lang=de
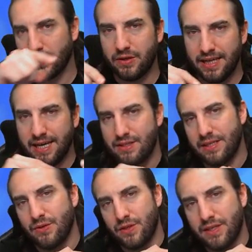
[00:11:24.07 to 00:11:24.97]
und der hat
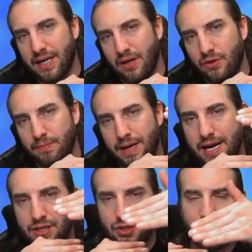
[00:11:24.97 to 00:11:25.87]
dann sozusagen
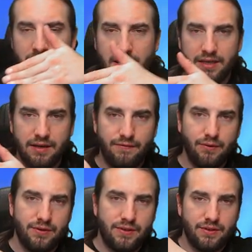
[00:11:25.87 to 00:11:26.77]
automatisch den
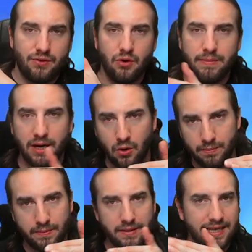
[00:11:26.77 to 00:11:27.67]
Fluss
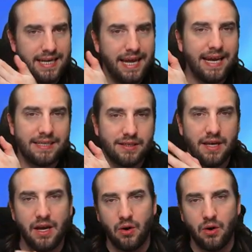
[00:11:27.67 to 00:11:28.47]
drumherum gelegt.